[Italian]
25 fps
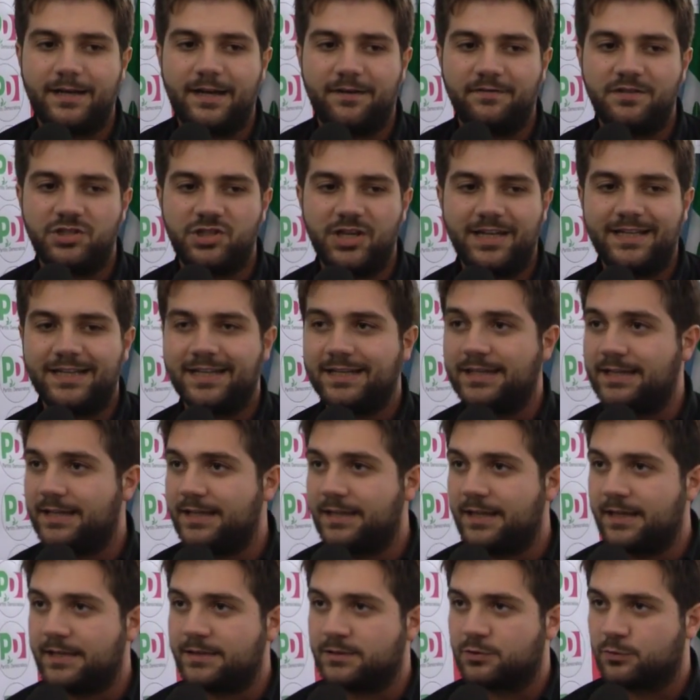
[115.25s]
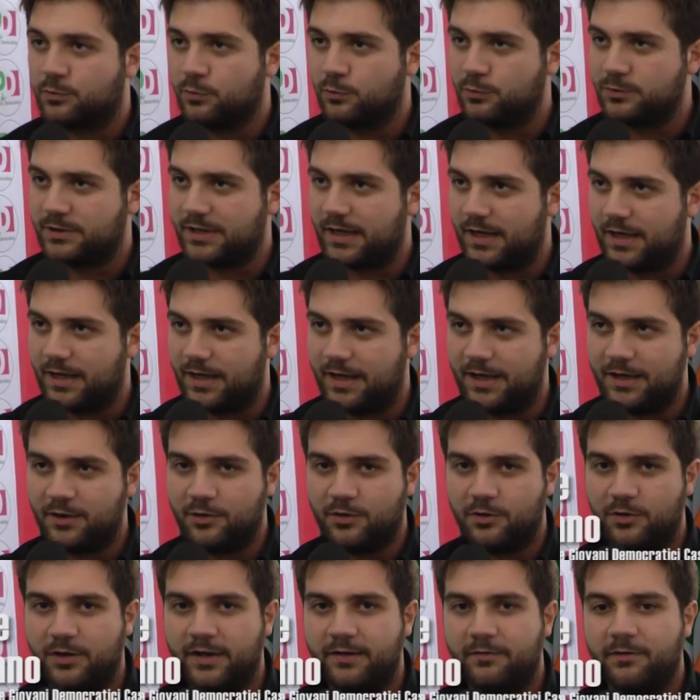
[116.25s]
la vicenda a chiedere scusa
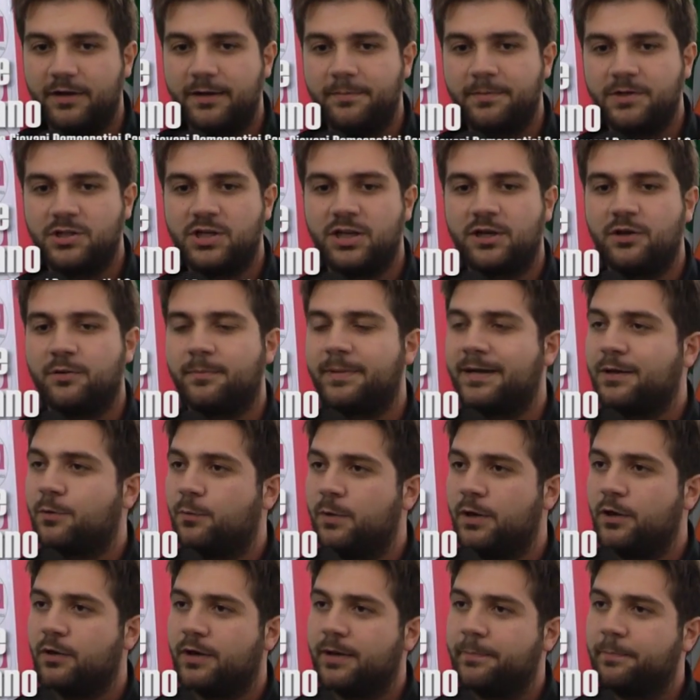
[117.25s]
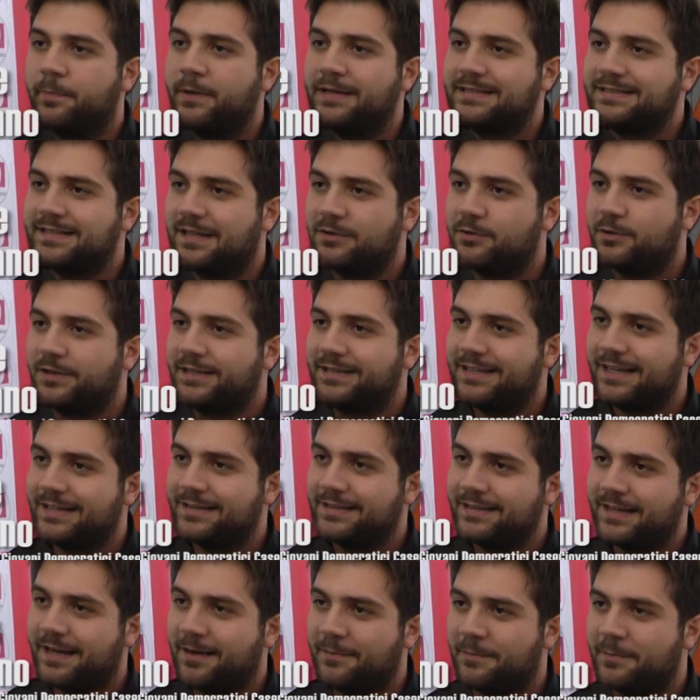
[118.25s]
all'onorevole Picerno per quello che poi è stato il
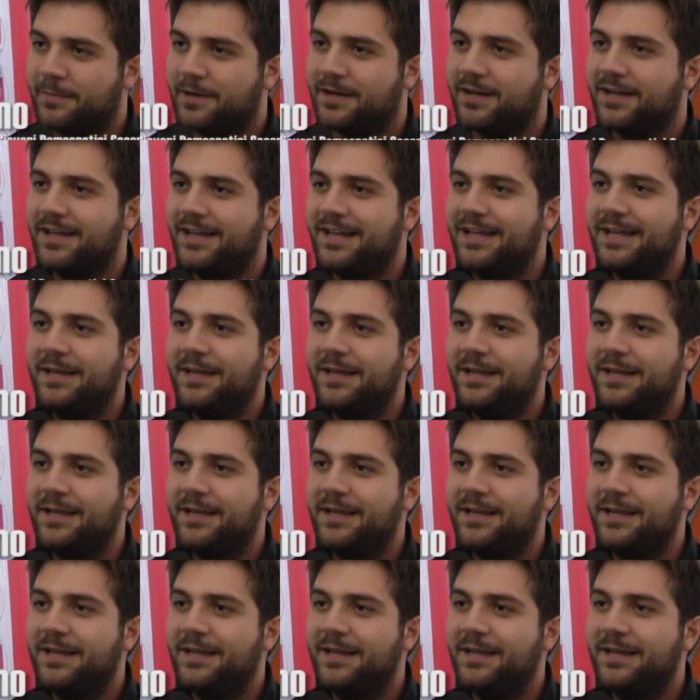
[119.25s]
tantam